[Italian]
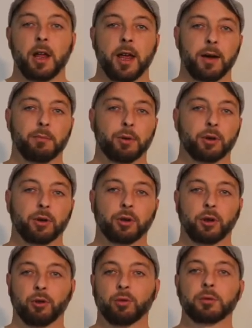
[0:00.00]
è un
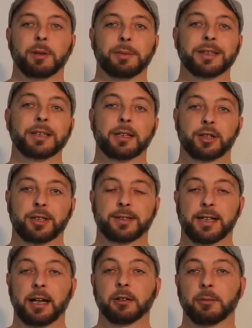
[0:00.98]
prodotto assolutamente
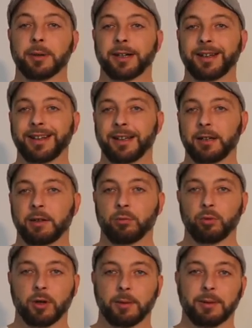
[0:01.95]
necessario per chi
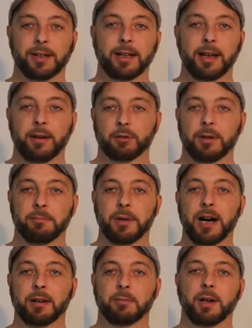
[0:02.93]
vuole mantenere una
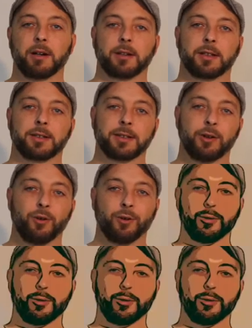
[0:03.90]
barba, eh, se no,